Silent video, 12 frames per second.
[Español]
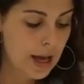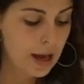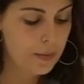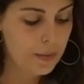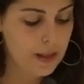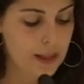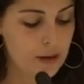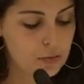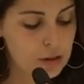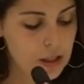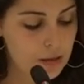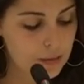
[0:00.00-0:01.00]

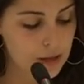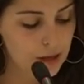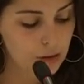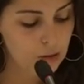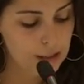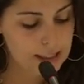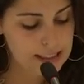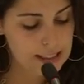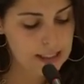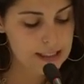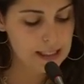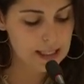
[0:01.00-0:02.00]
Empezamos el miércoles
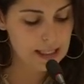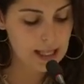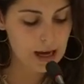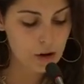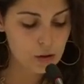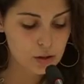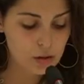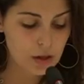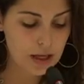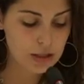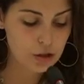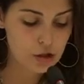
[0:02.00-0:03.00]
7 de agosto
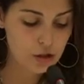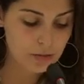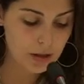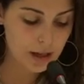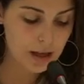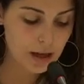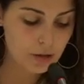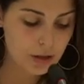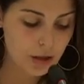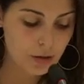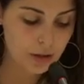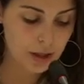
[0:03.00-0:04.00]
a las 8 y media con
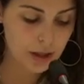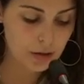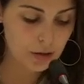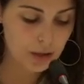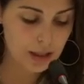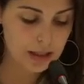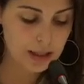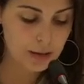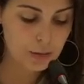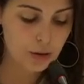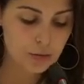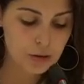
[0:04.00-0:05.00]
el concierto de
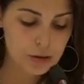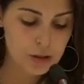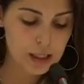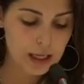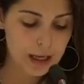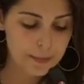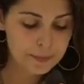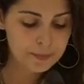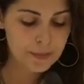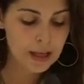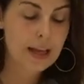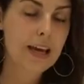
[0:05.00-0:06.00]
Tremolo Music,
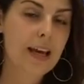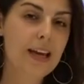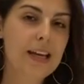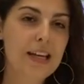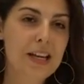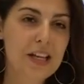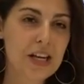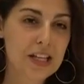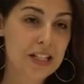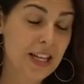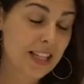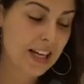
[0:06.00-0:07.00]
que
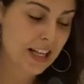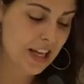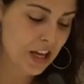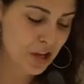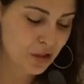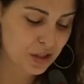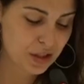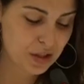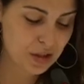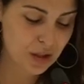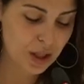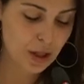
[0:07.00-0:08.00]
resaltar de ellos que
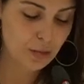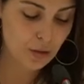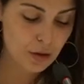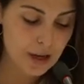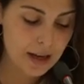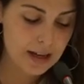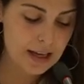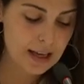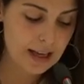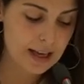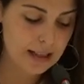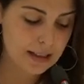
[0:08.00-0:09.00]
son de Zamora
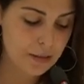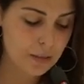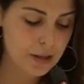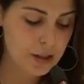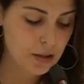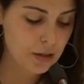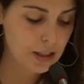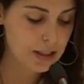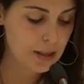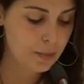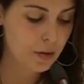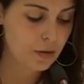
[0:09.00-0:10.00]
y cantan versiones
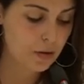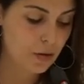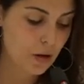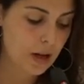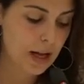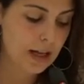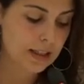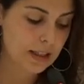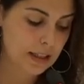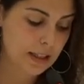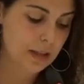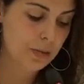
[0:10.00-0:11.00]
de pop rock
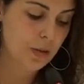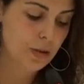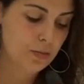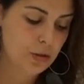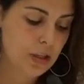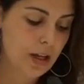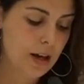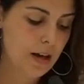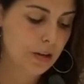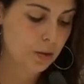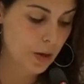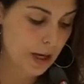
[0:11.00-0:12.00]
alternativo de música
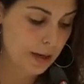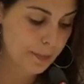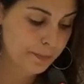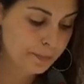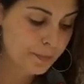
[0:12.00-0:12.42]
actual.